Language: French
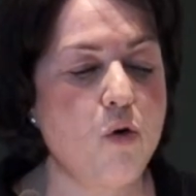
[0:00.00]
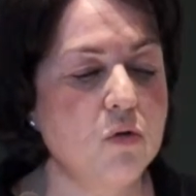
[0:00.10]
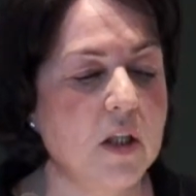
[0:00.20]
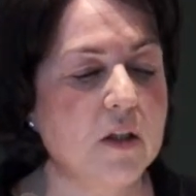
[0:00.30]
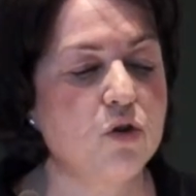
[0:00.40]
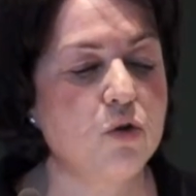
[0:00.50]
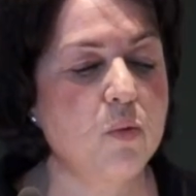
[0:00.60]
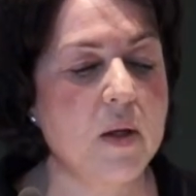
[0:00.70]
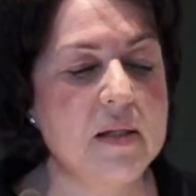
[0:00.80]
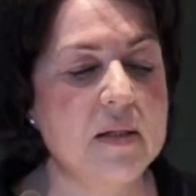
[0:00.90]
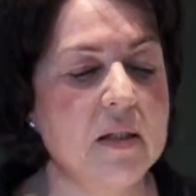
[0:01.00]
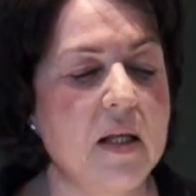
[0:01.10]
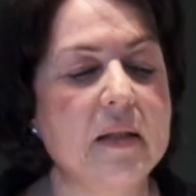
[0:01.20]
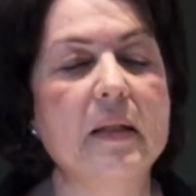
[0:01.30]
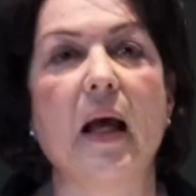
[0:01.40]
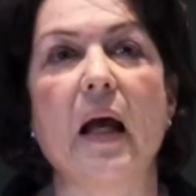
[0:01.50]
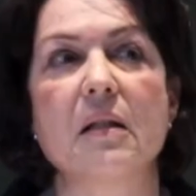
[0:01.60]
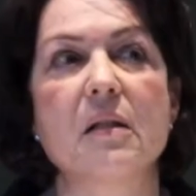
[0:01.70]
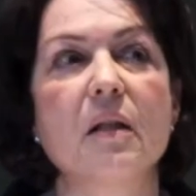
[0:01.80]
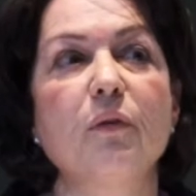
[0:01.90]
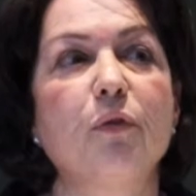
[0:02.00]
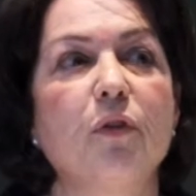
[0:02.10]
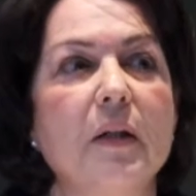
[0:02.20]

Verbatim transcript: contextualisé et interactif